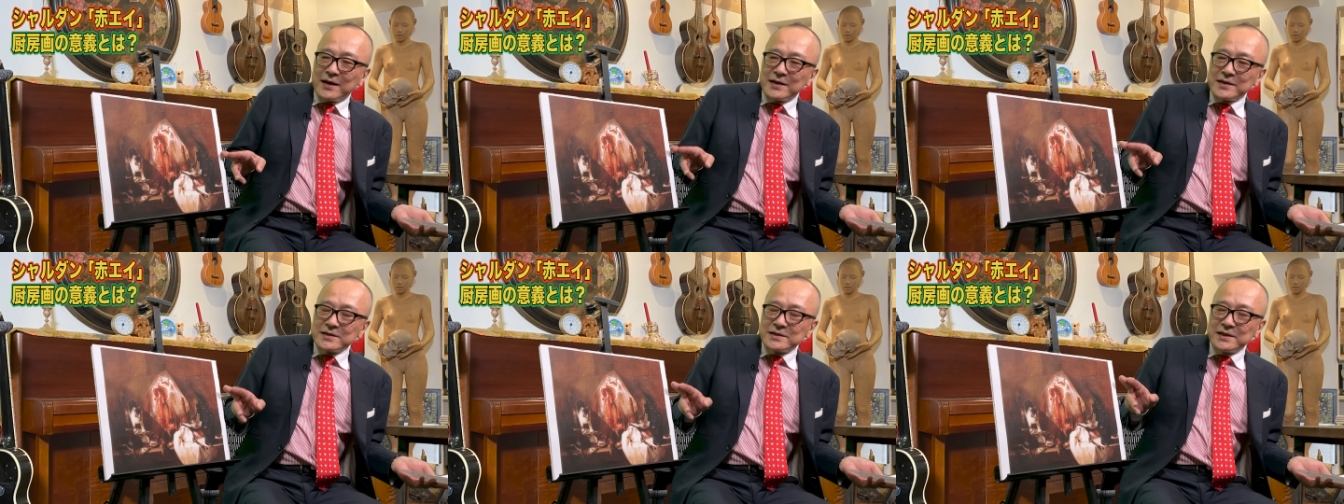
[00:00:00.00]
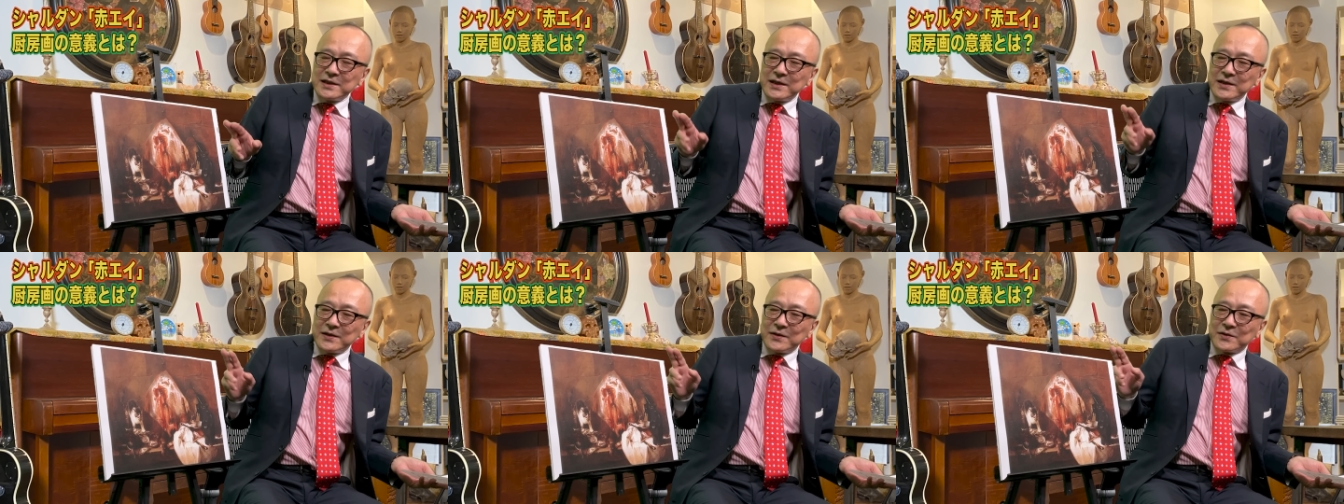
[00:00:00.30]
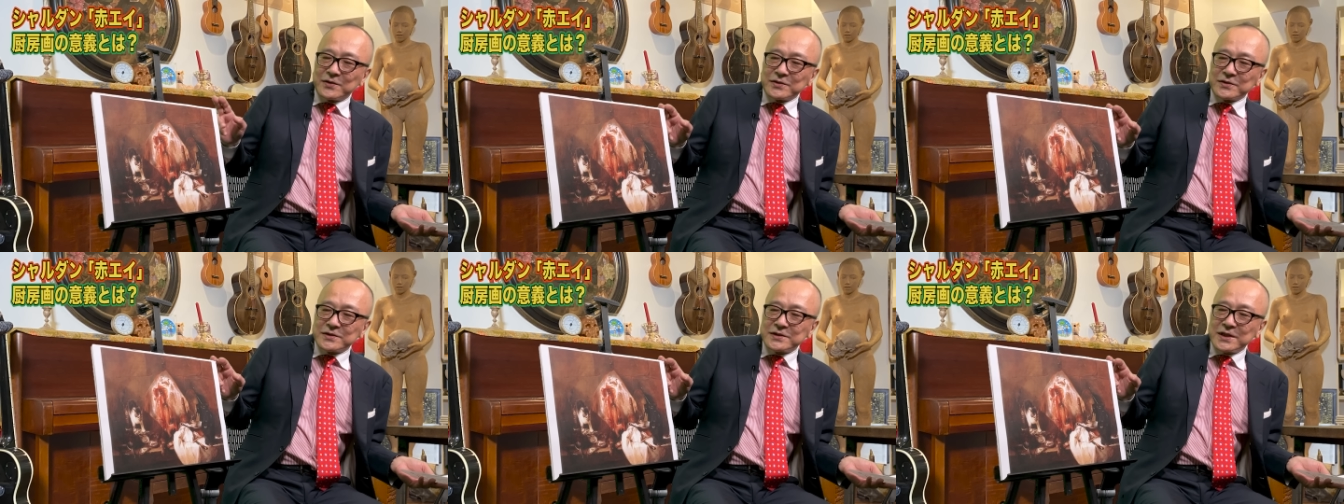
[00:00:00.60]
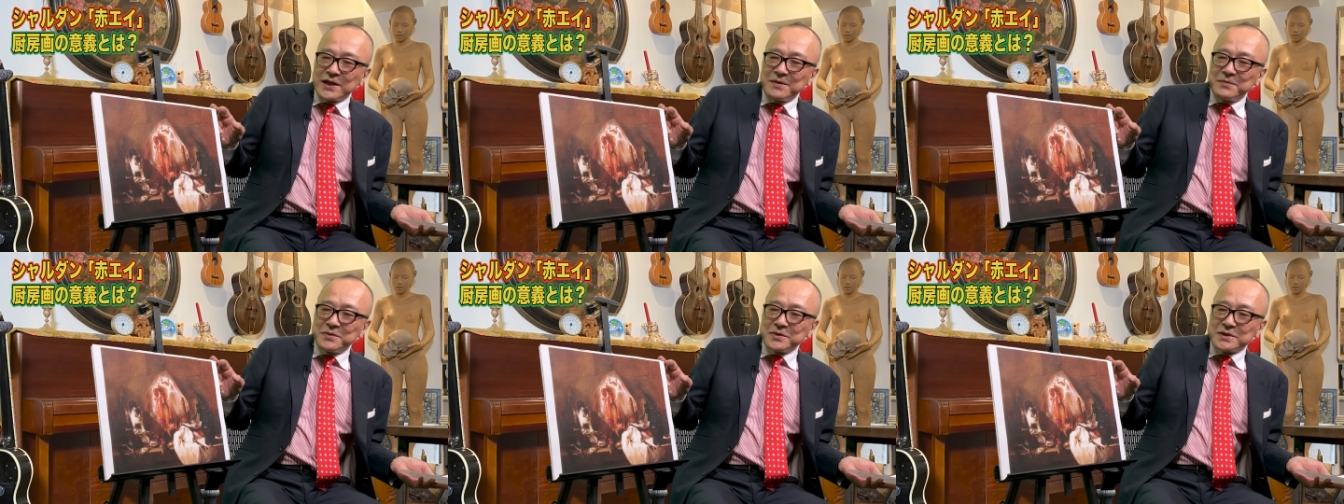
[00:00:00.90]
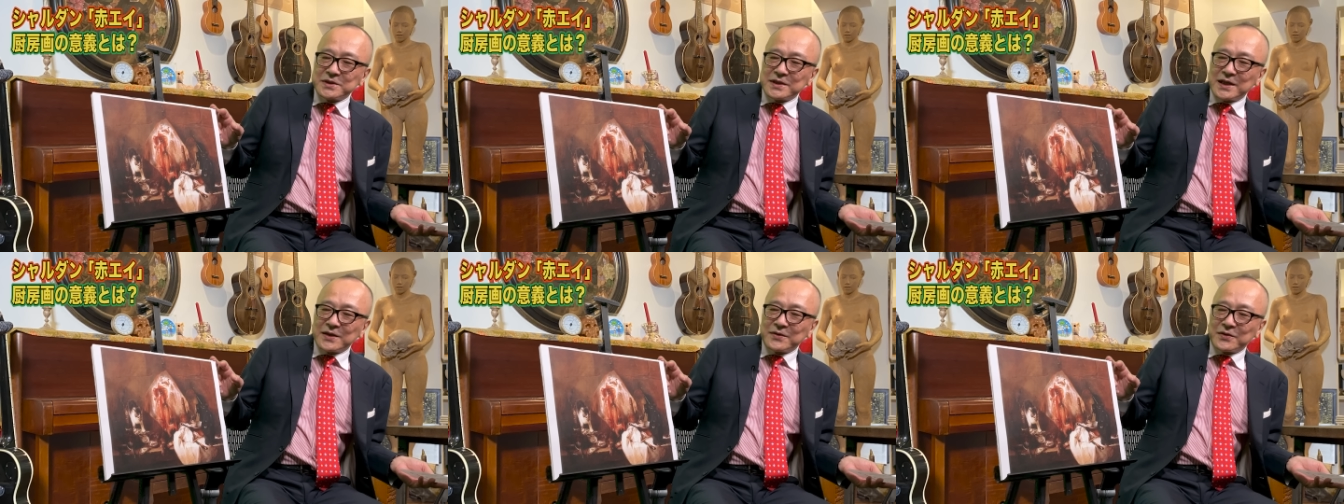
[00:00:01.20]
西洋の生
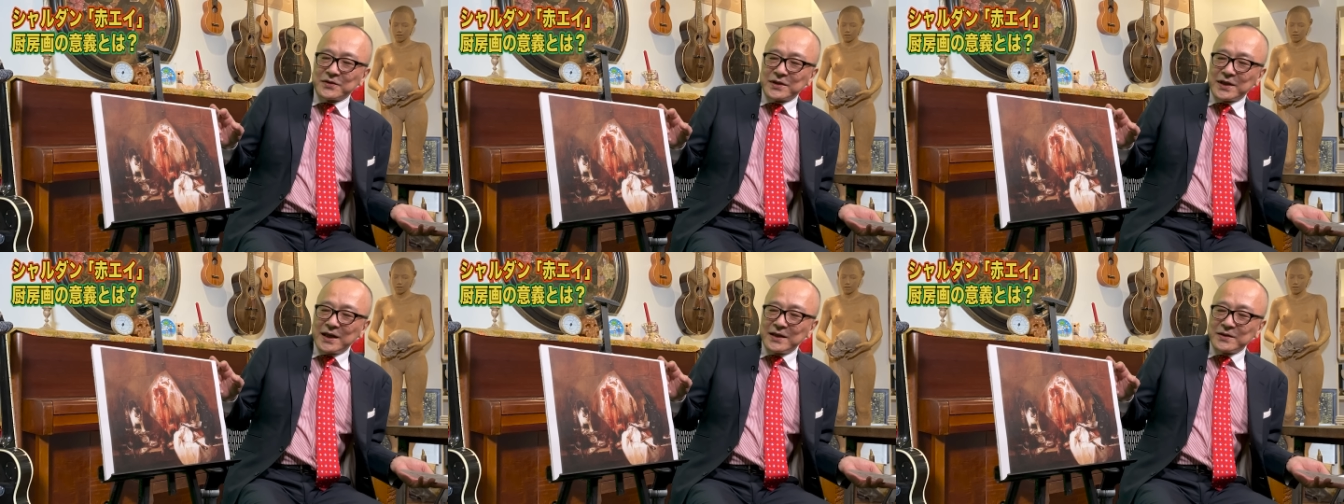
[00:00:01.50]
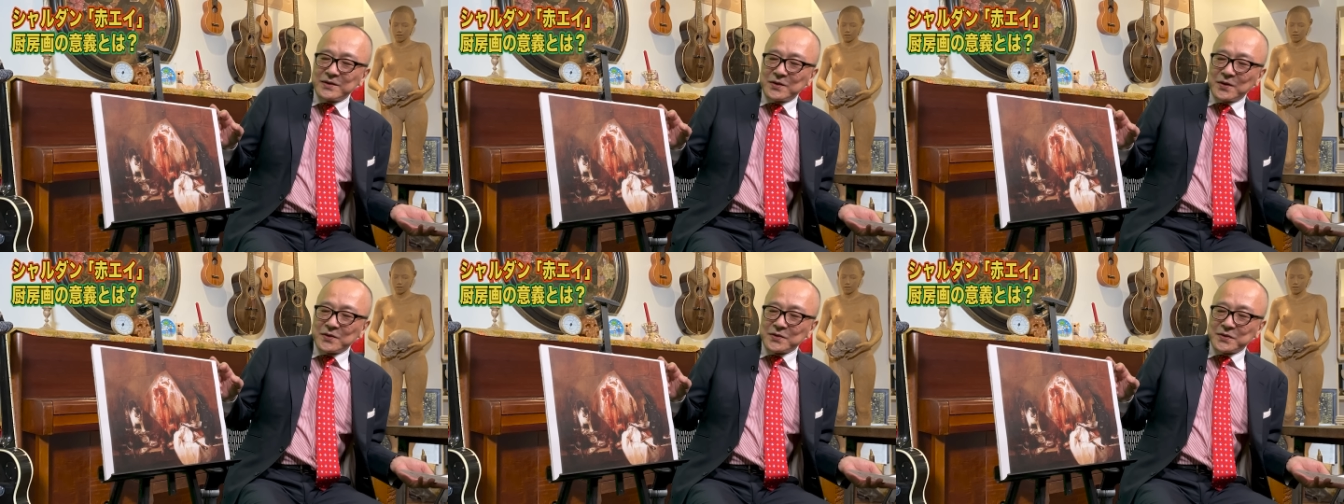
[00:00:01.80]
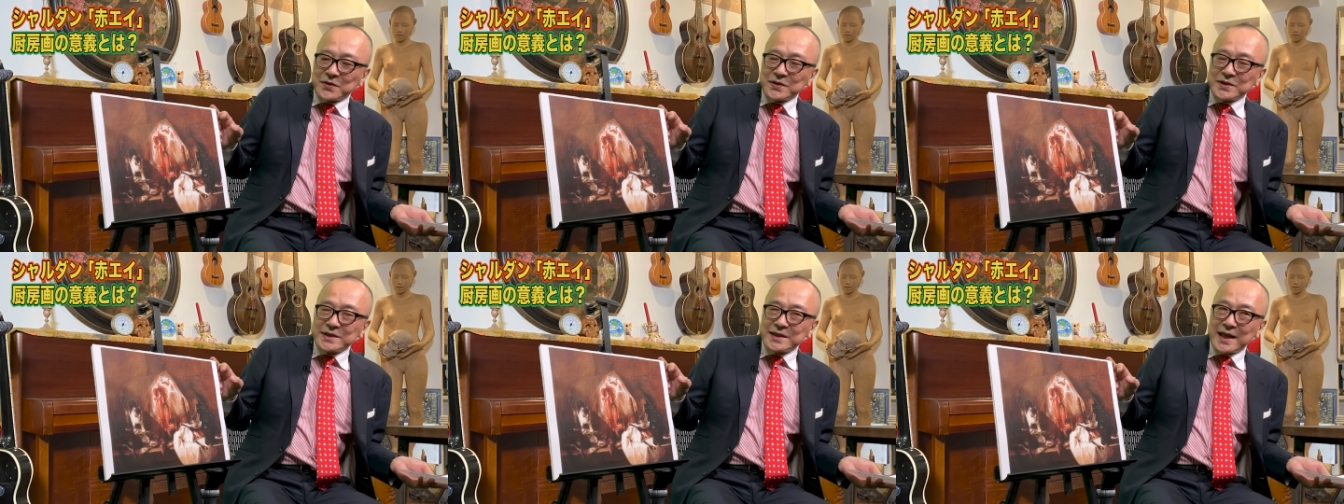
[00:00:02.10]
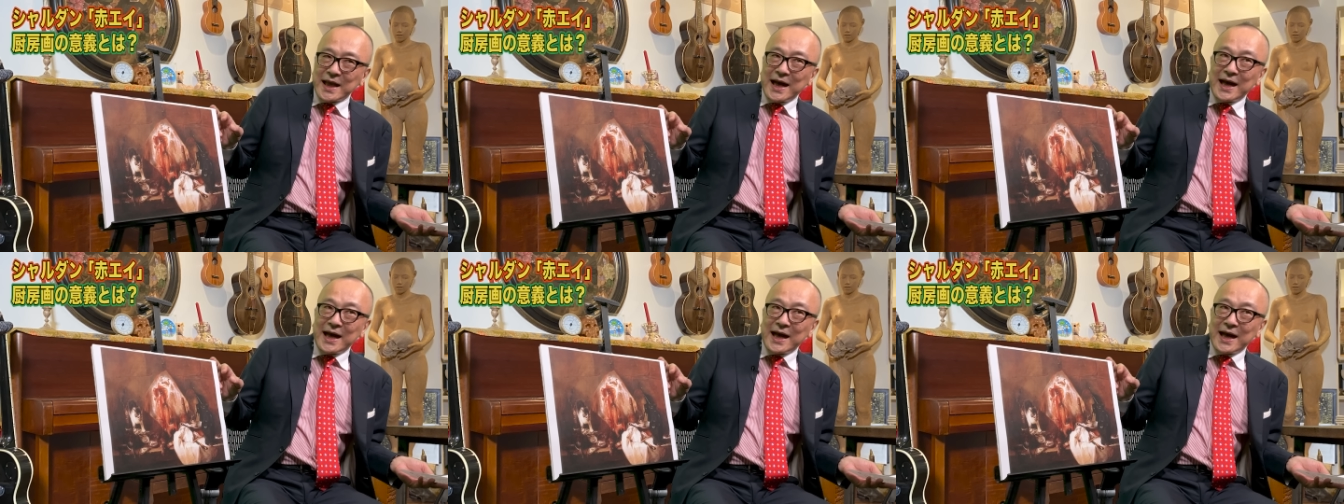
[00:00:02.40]
物画の伝統として